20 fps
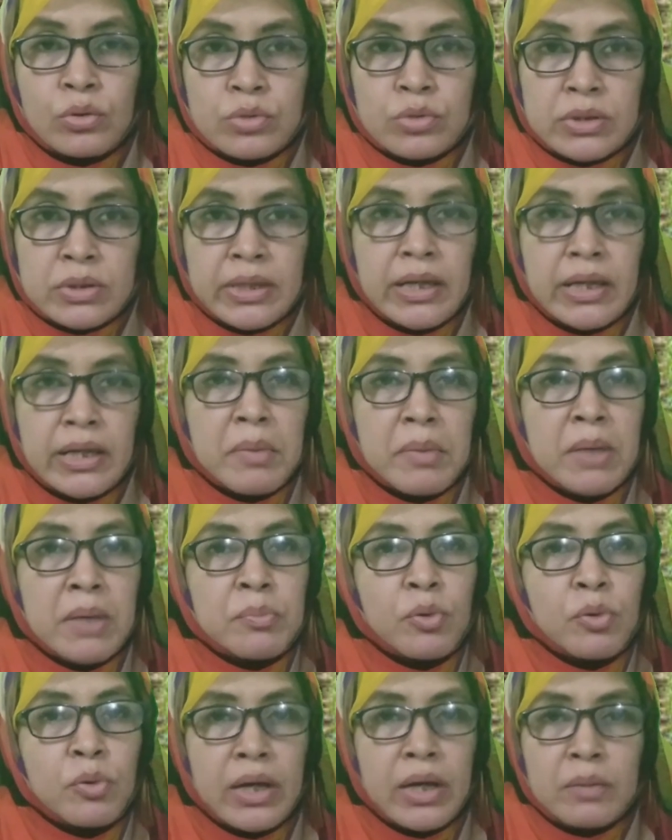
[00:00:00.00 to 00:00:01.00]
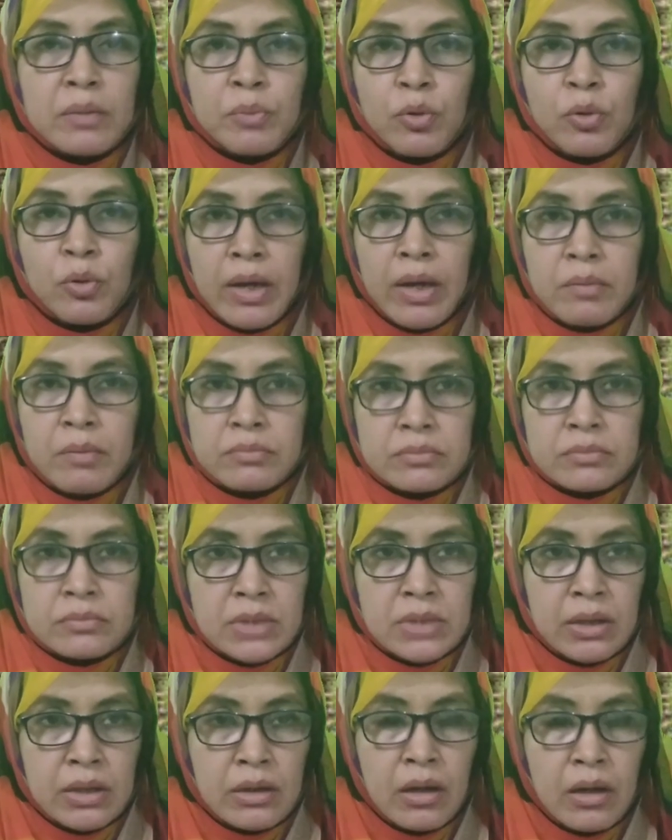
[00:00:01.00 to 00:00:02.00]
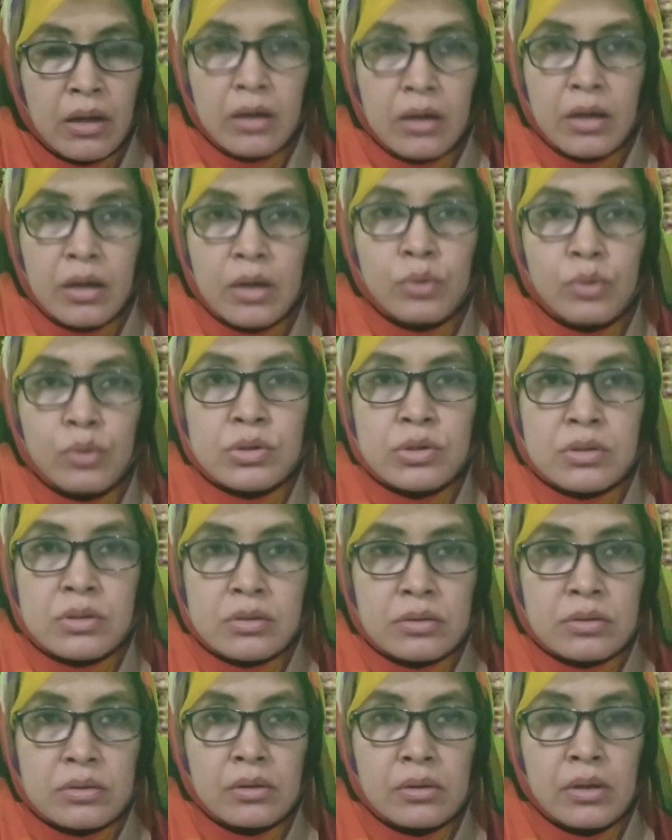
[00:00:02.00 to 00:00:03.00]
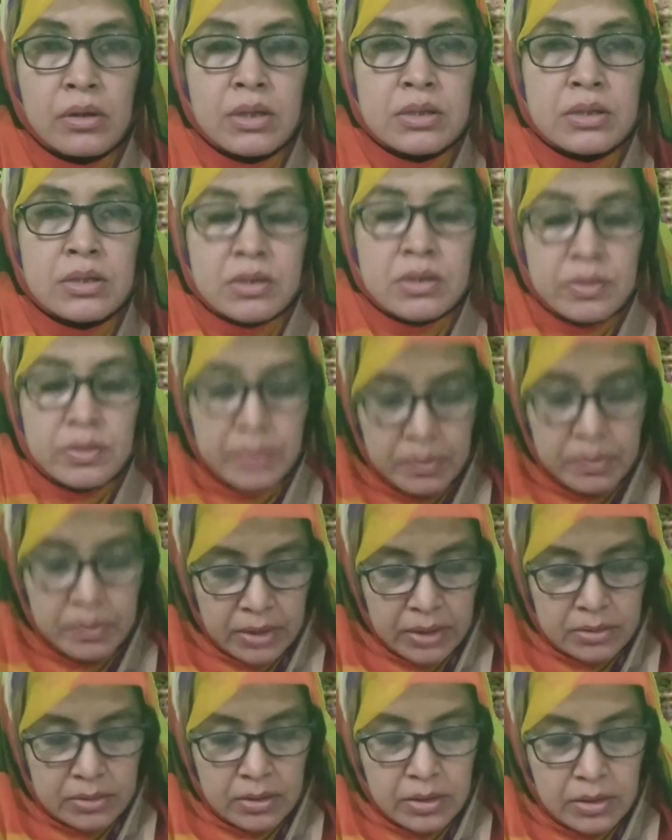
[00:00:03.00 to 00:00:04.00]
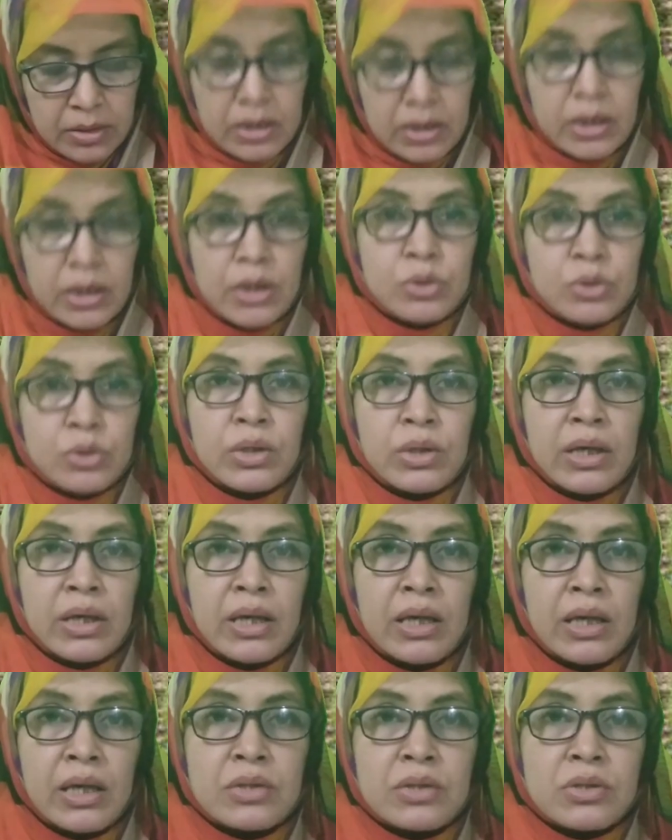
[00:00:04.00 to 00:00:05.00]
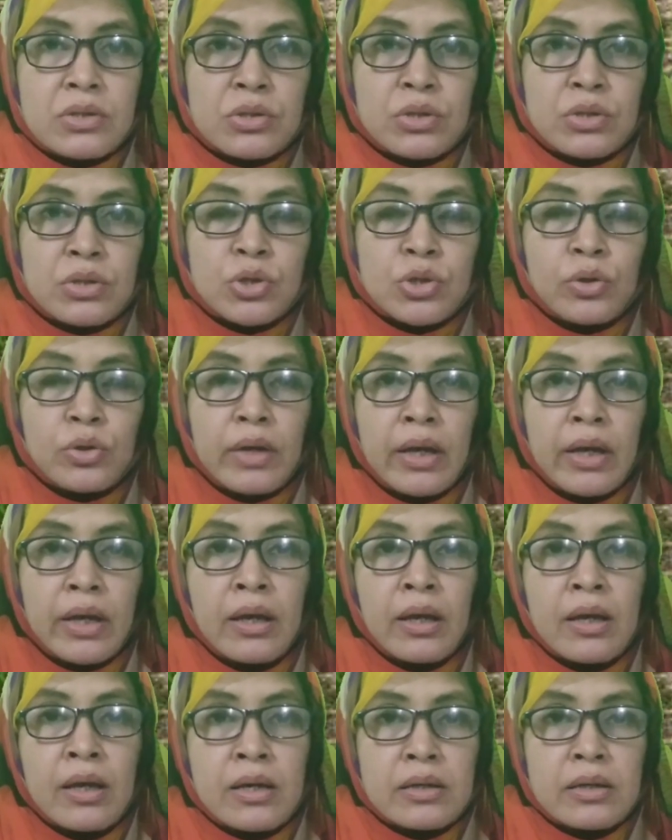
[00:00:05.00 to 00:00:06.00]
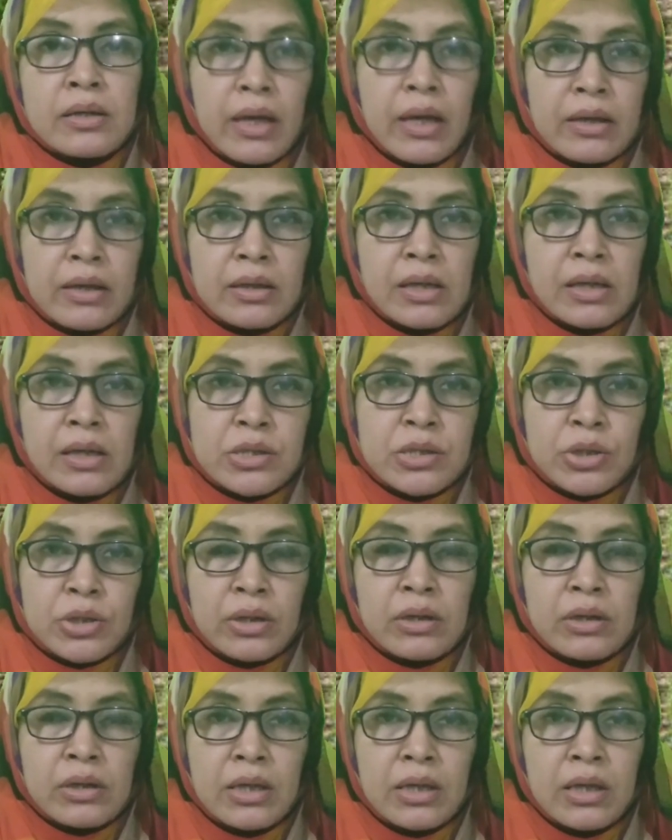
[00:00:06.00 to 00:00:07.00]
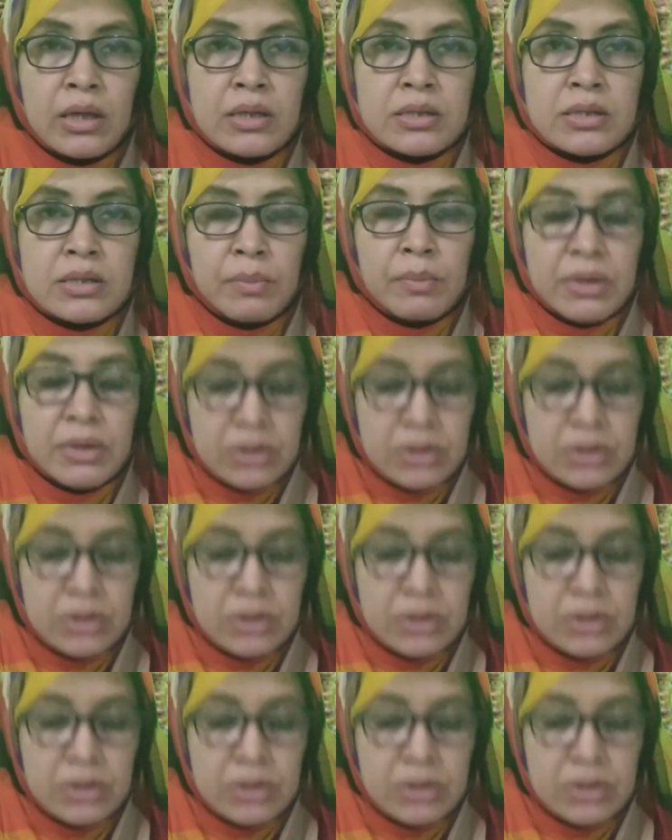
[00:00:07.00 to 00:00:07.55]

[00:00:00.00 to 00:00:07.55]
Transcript: उसके लिए भी पूरा एक प्रोग्राम दरकार है उस इंडस्ट्री पे बात करने के लिए तो ये इंडस्ट्री जो है ये एग्रीकल्चर की सब